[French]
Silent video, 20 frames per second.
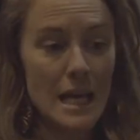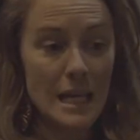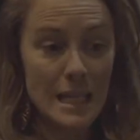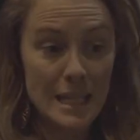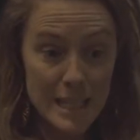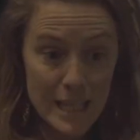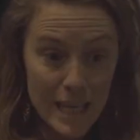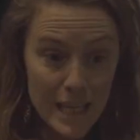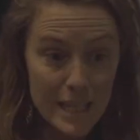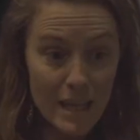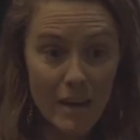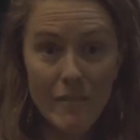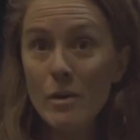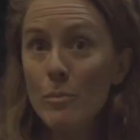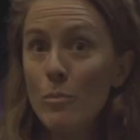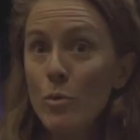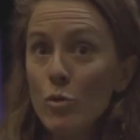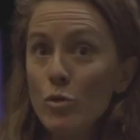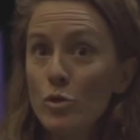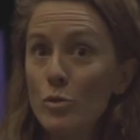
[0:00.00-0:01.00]
qui est écrit
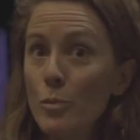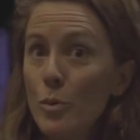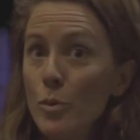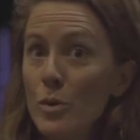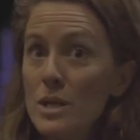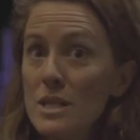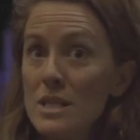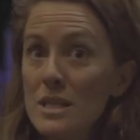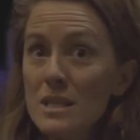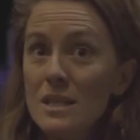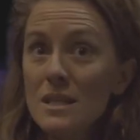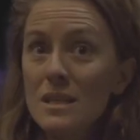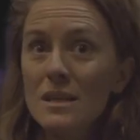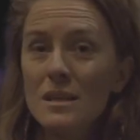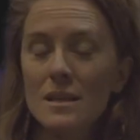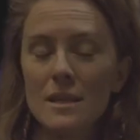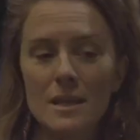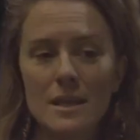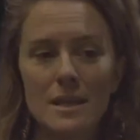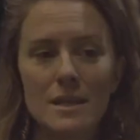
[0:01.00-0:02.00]
avec beaucoup de poésie
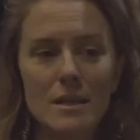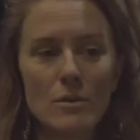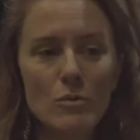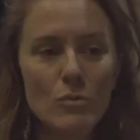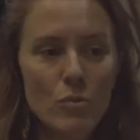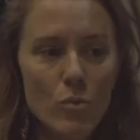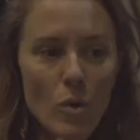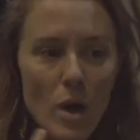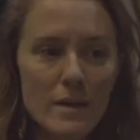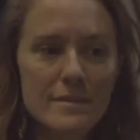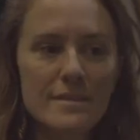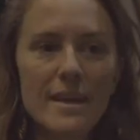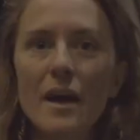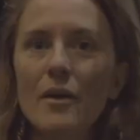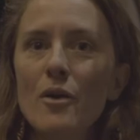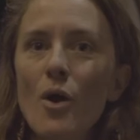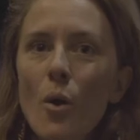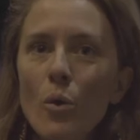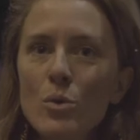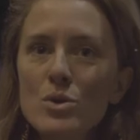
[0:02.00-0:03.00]
qui est une voix
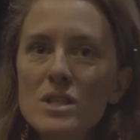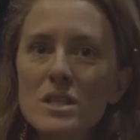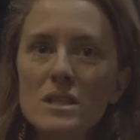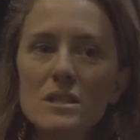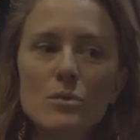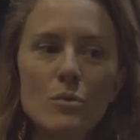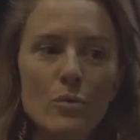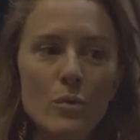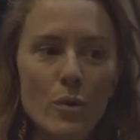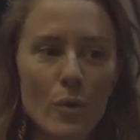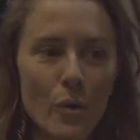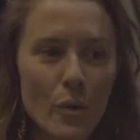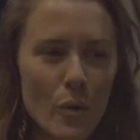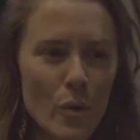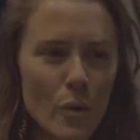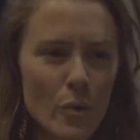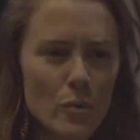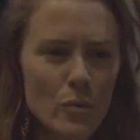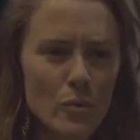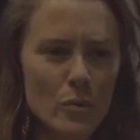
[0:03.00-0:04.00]
intérieure aussi, donc,
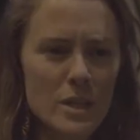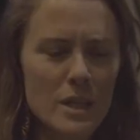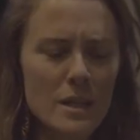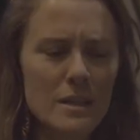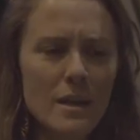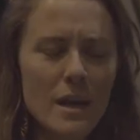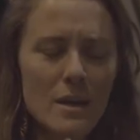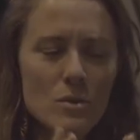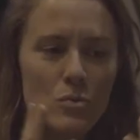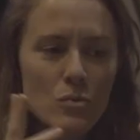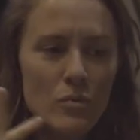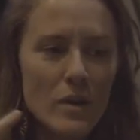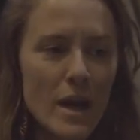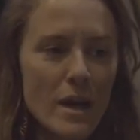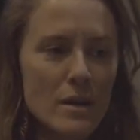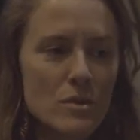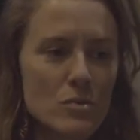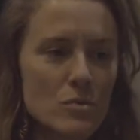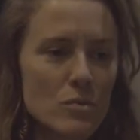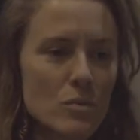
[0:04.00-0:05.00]
euh, donc qui est très
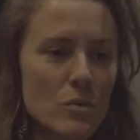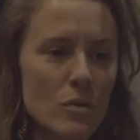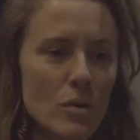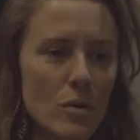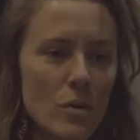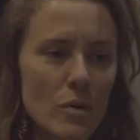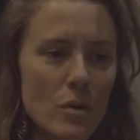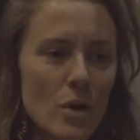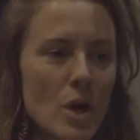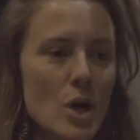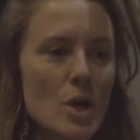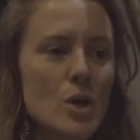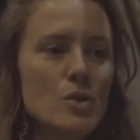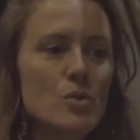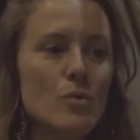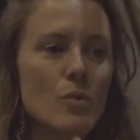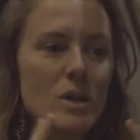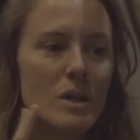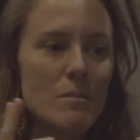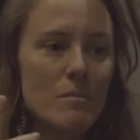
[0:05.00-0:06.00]
ouverte sur, euh,
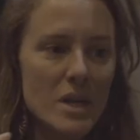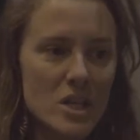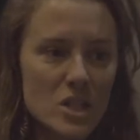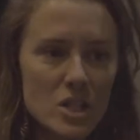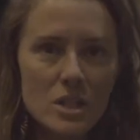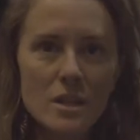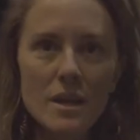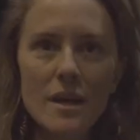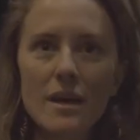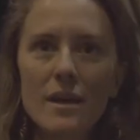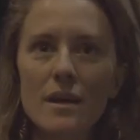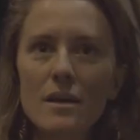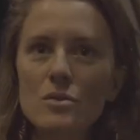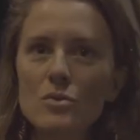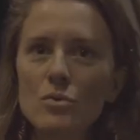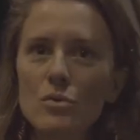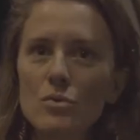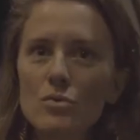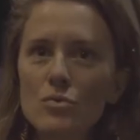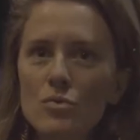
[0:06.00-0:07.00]
sur l'imaginaire,
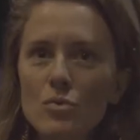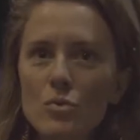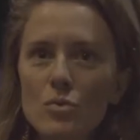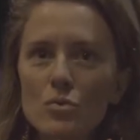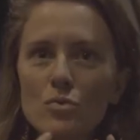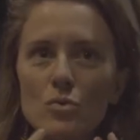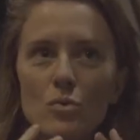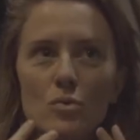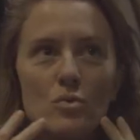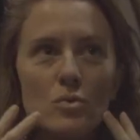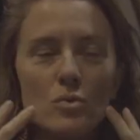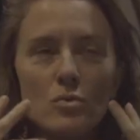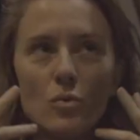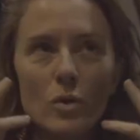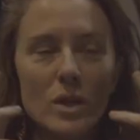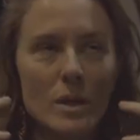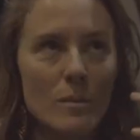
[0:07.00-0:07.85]
sur, sur, sur,